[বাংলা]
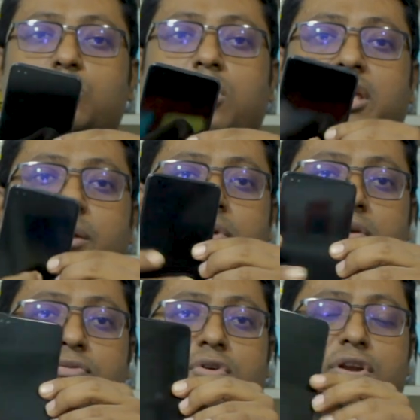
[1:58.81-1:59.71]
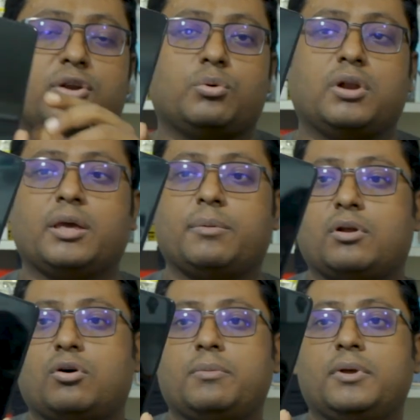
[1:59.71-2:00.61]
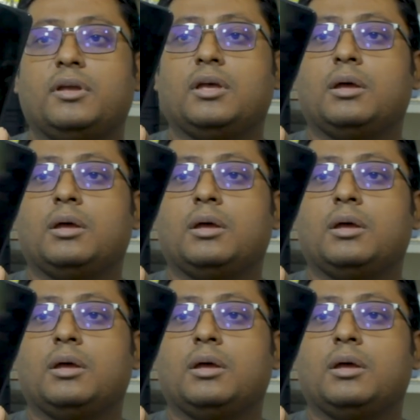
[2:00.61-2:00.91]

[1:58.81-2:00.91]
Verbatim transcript: ডুয়াল ক্যামেরা ফ্রন্টে ডুয়াল ক্যামেরা হবে